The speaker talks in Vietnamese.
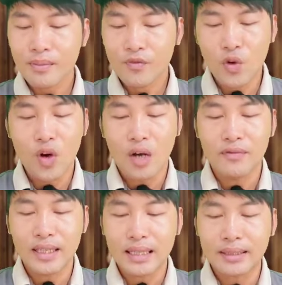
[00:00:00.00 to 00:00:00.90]
phù hợp
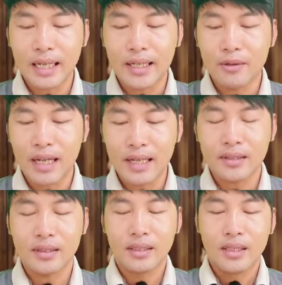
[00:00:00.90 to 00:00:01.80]
với các tài liệu khác.
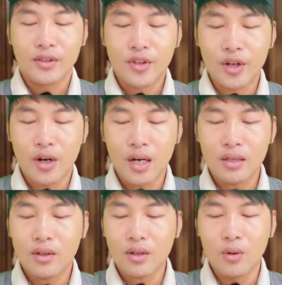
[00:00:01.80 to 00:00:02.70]
Do đó,
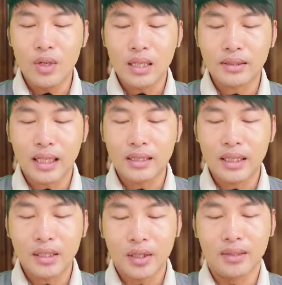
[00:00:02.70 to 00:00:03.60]
có đủ cơ sở
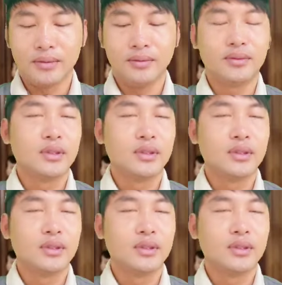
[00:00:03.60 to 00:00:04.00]
kết luận